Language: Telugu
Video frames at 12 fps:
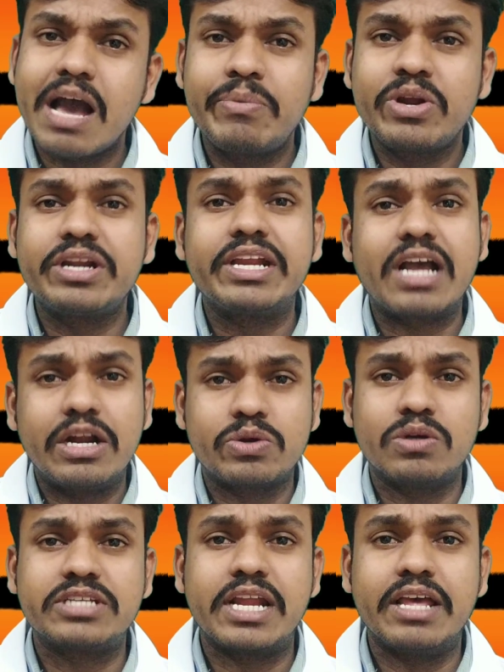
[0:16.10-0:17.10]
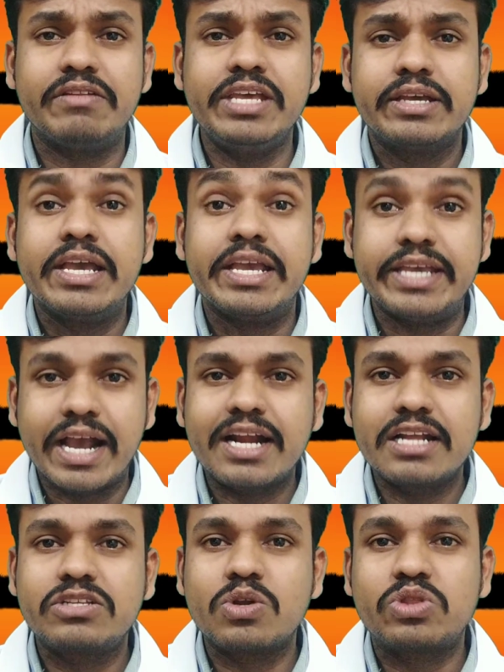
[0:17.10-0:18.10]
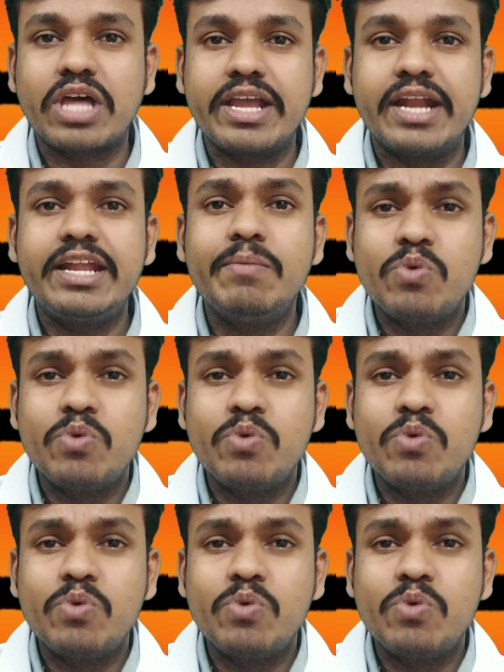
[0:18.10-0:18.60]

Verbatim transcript: లాబొరేటరీ కంట్రోల్స్ అనేది ఎక్కడ జరుగుతాయి అంటే